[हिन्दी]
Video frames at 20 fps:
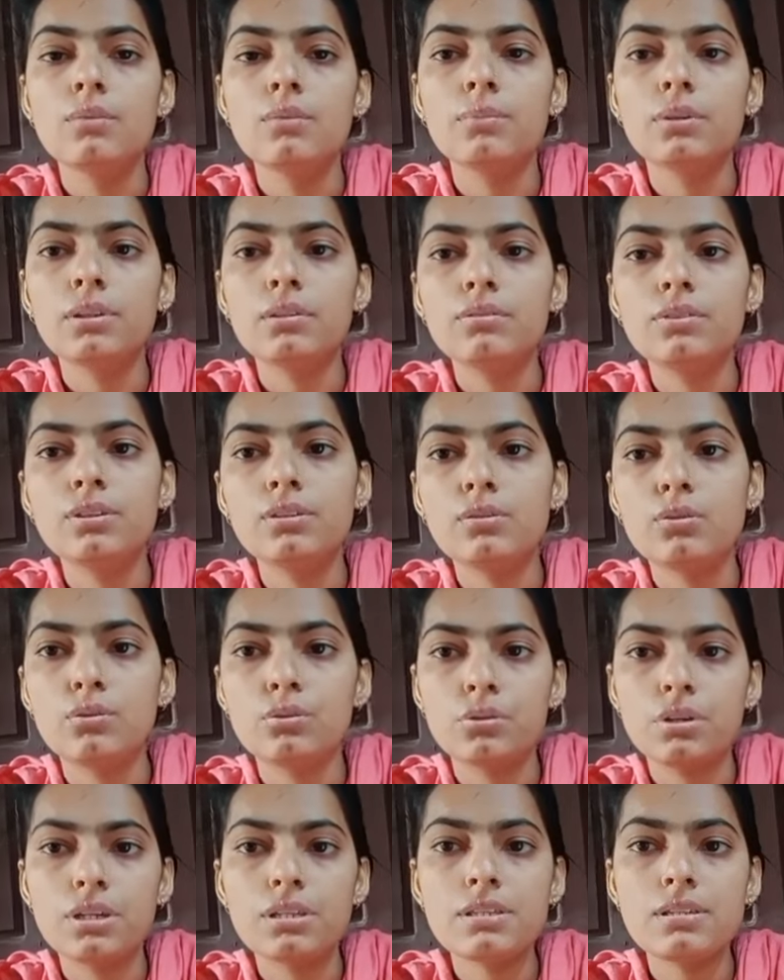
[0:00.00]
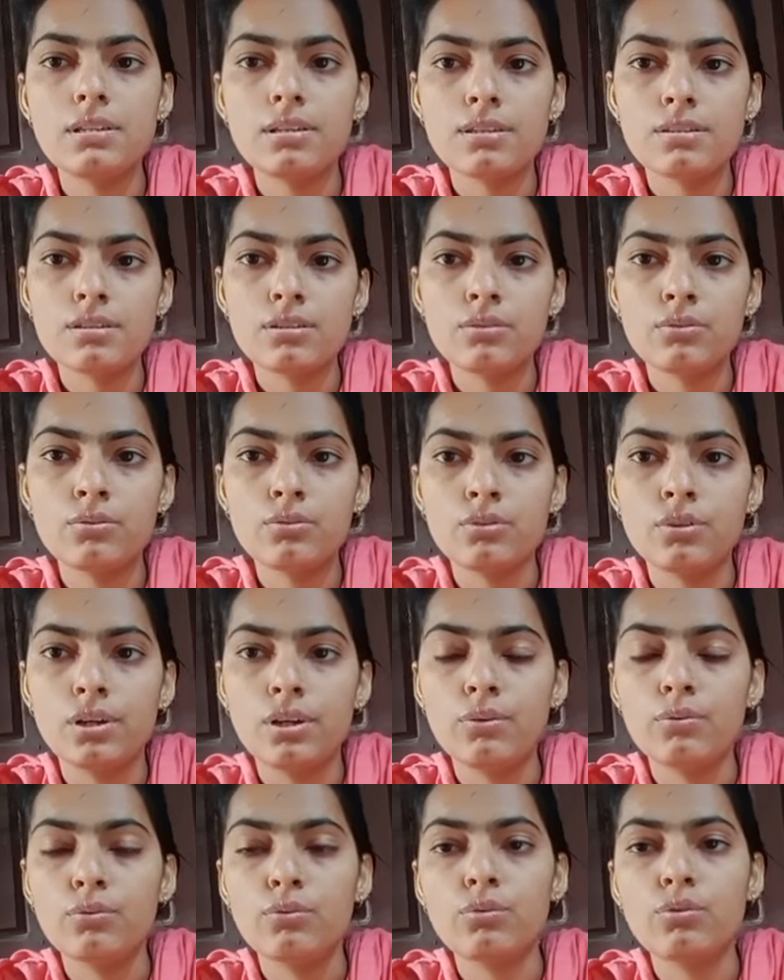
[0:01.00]
मतलब जिन लोगों का सिलेक्शन हो
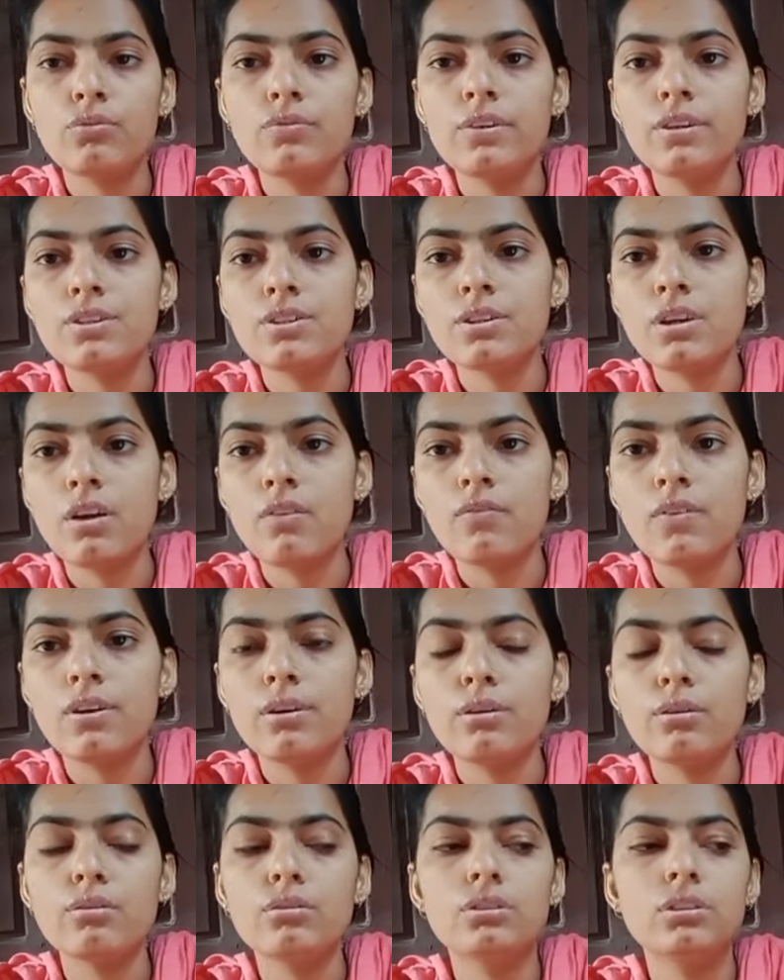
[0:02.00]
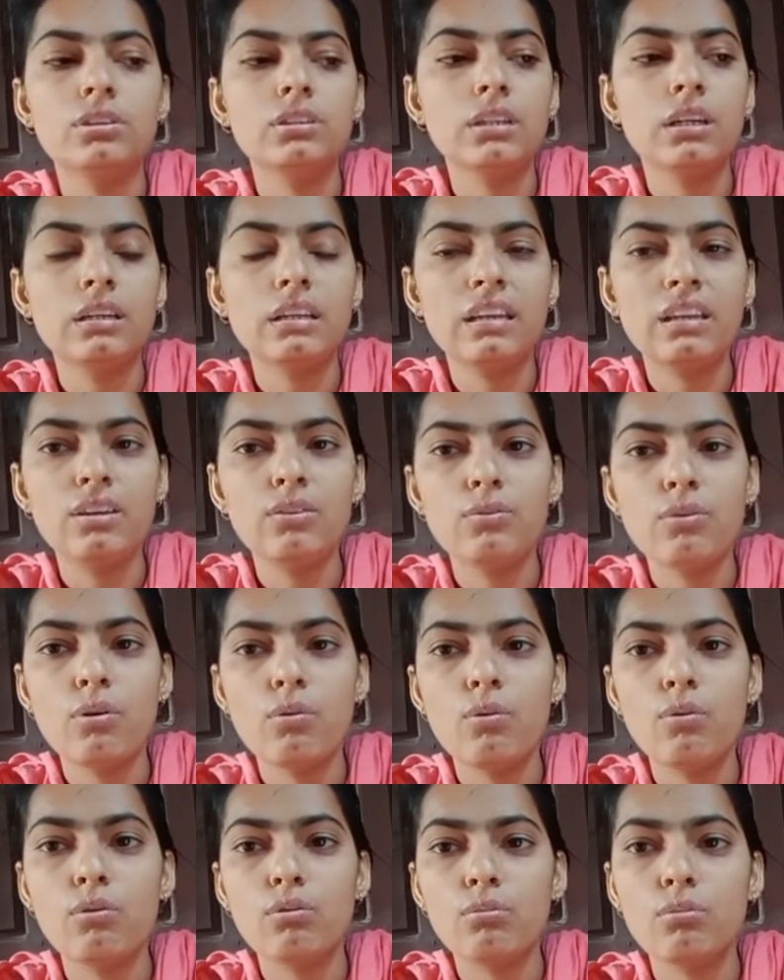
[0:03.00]
गया उनको बेस्ट ऑफ लक और जिनका नहीं हुआ
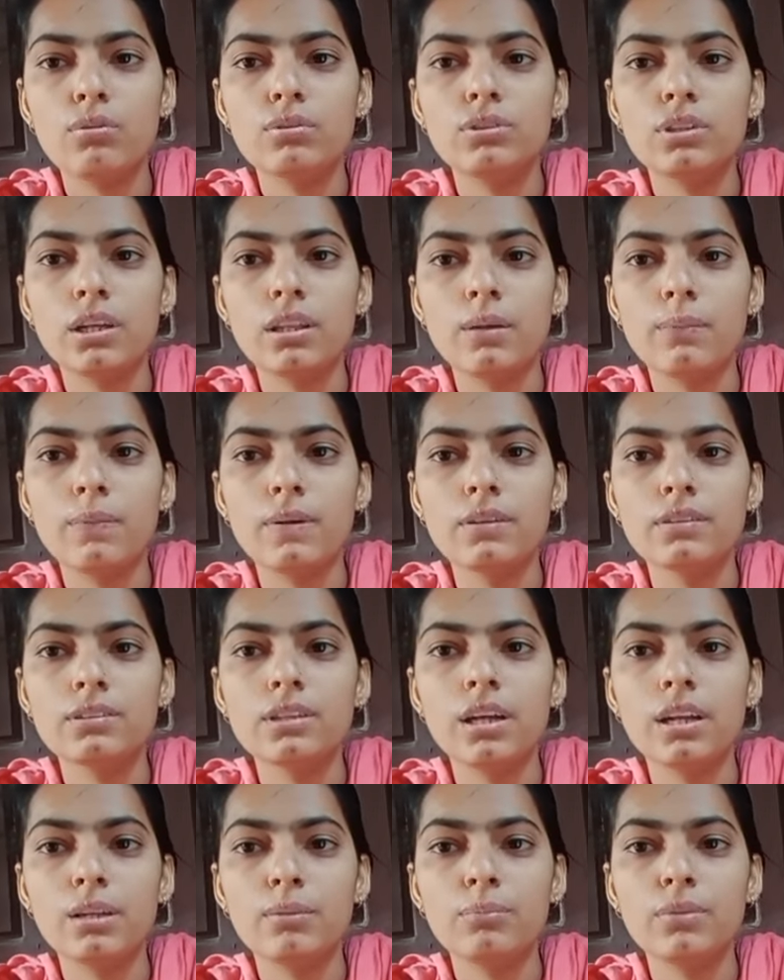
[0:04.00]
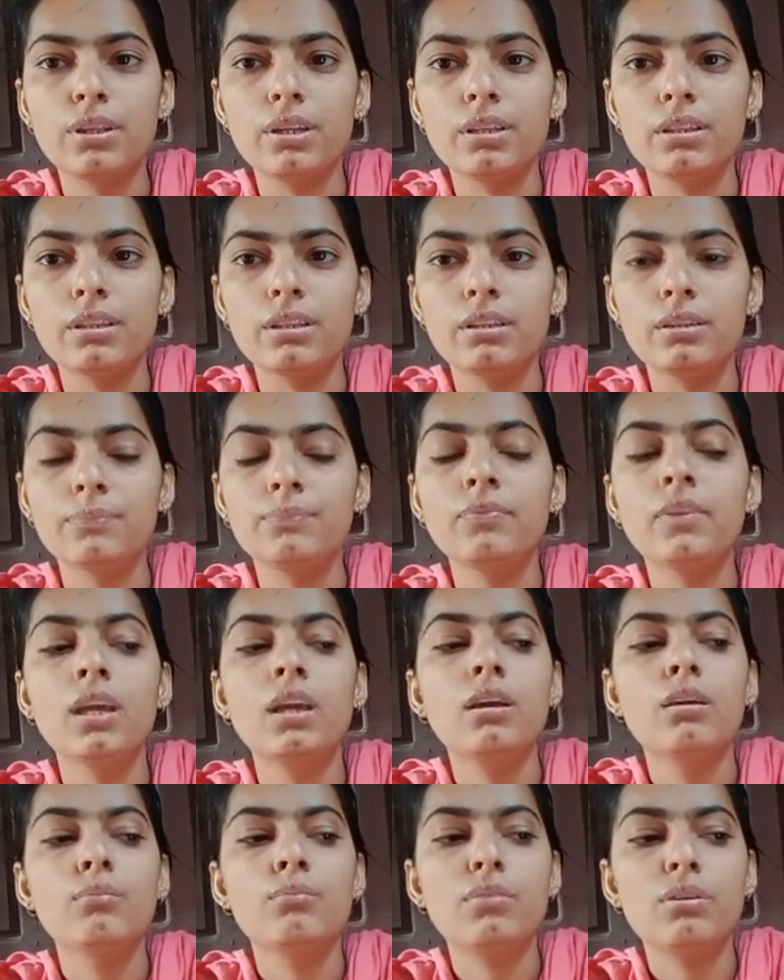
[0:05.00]
वो लोग बहुत ज़्यादा परेशान है मेरी तरह
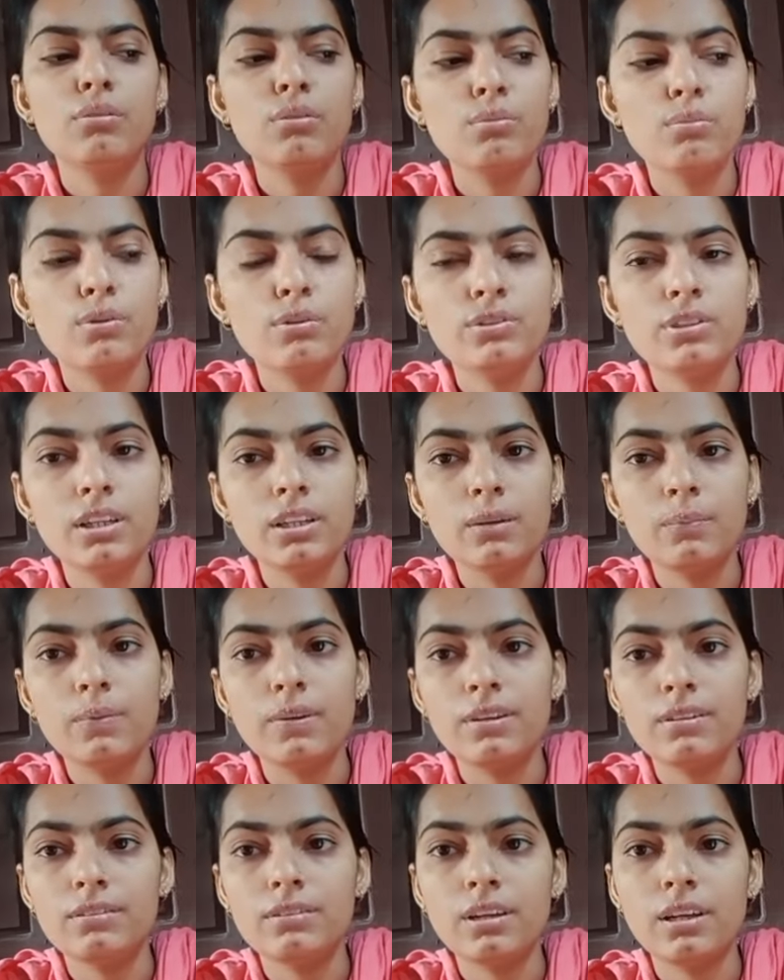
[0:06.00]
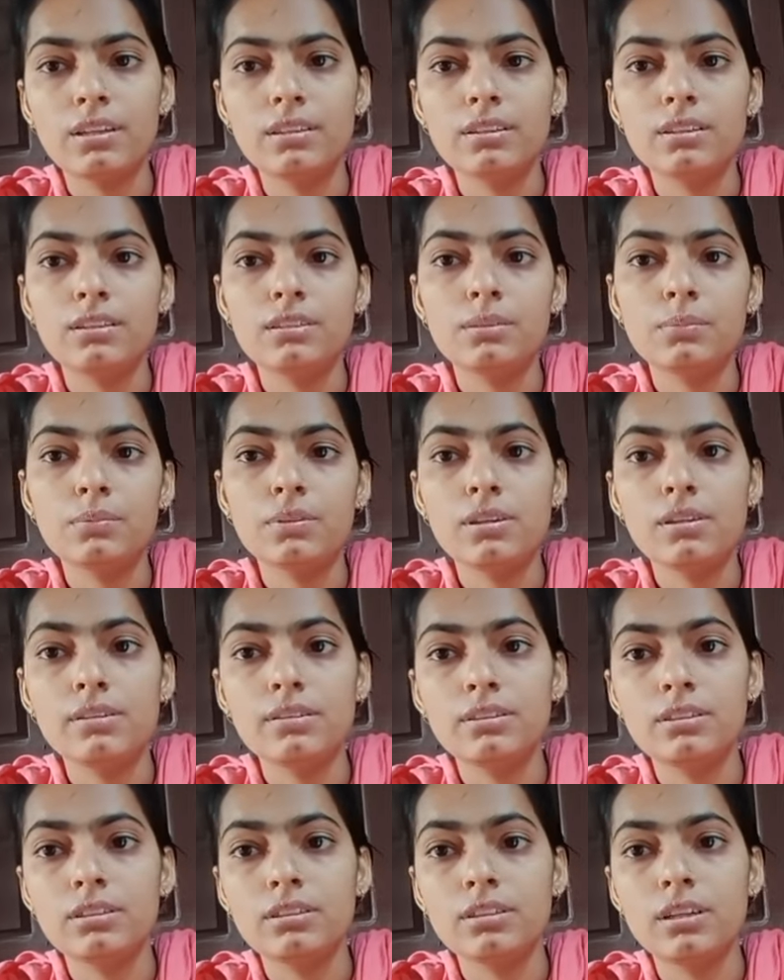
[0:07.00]
मैं भी बहुत ज़्यादा परेशान थी जब कल
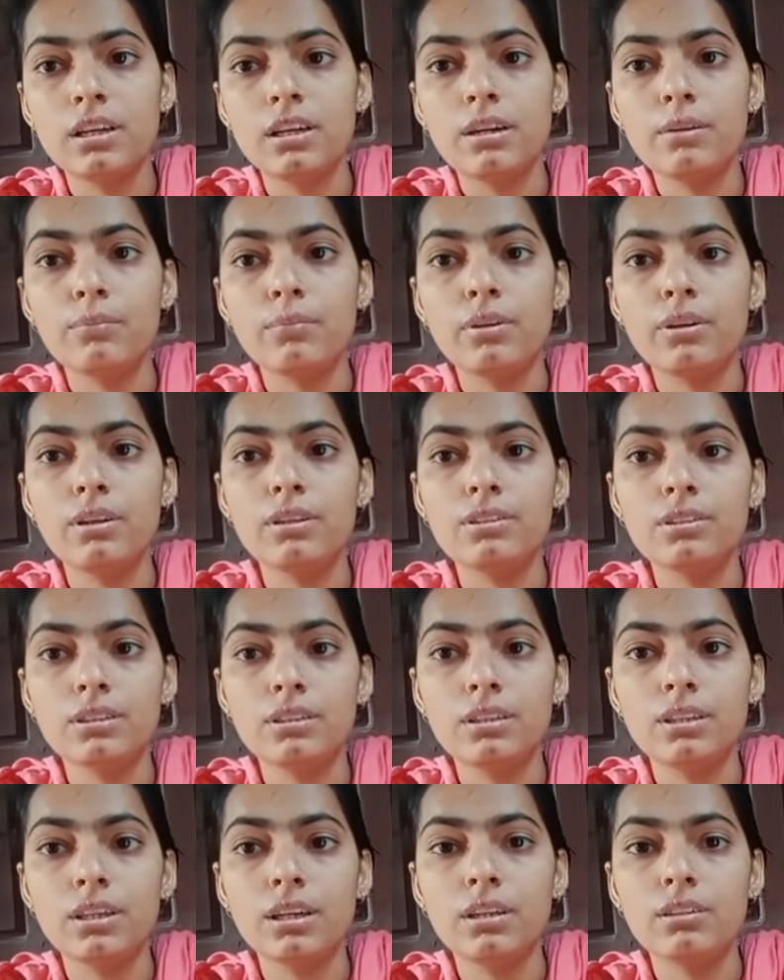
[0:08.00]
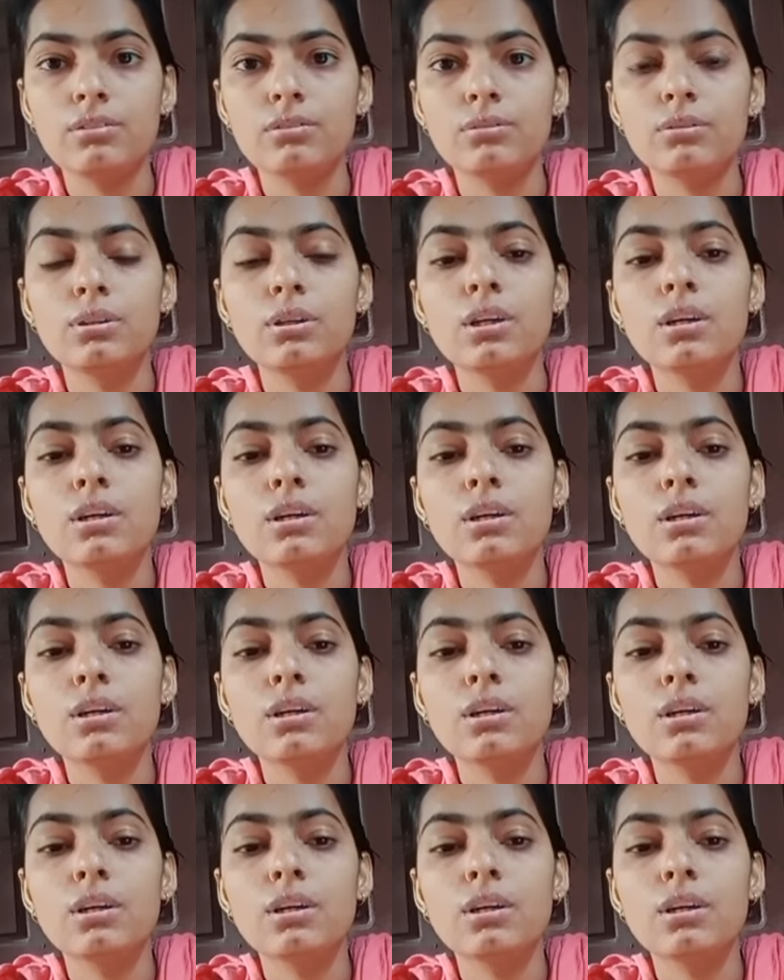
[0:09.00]
रिज़ल्ट आया मैंने चेक किया तो